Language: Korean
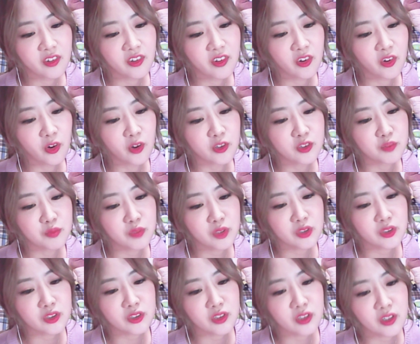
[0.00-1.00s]

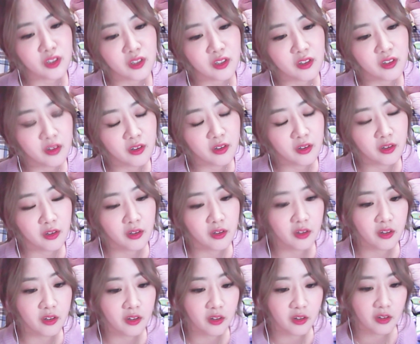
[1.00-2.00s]
거짓말쟁이야.
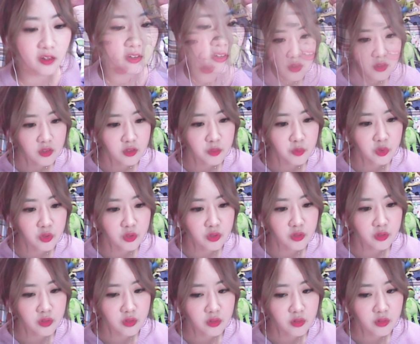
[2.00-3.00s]

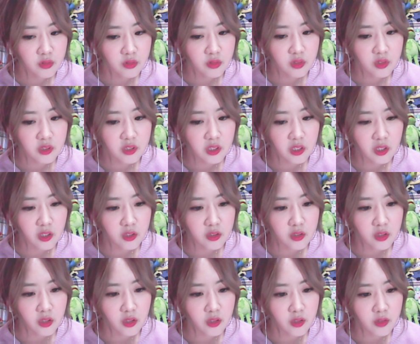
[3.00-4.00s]
지금은 이제
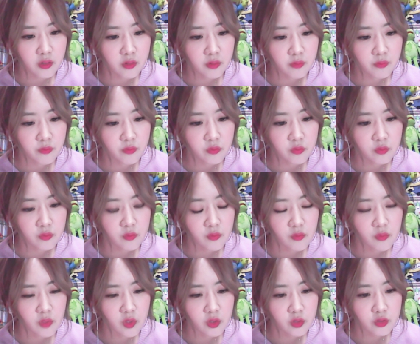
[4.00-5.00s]
제가
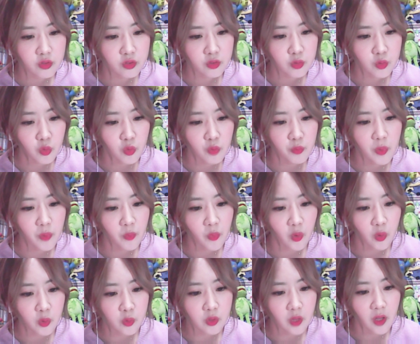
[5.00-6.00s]
술을 조금만
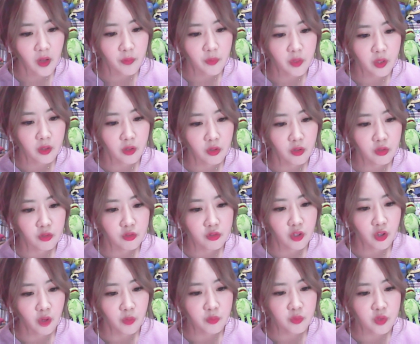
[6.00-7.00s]
먹어 다음날에
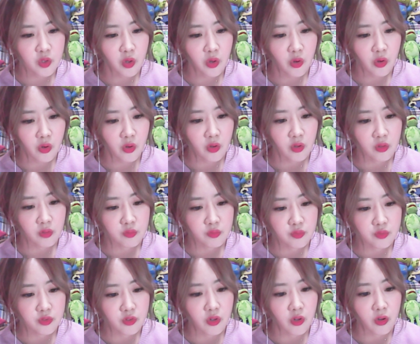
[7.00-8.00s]
얼굴이 엄청
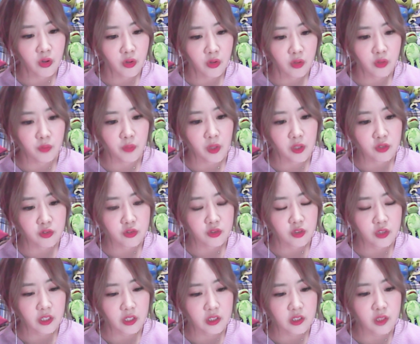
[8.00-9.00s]
부어요.
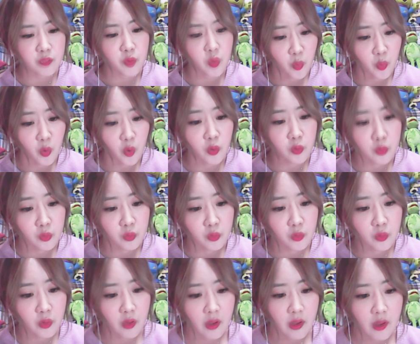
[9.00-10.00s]
맥주를 한 잔만 먹어도.
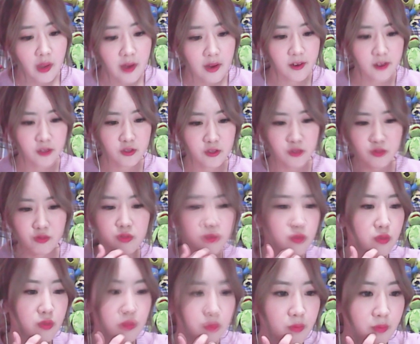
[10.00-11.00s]

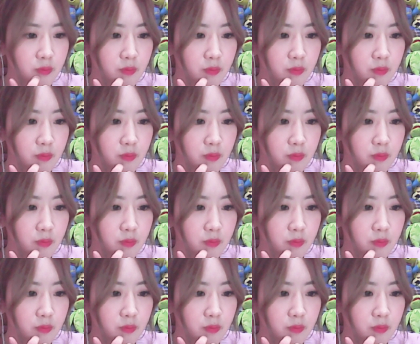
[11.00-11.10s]
그래가지고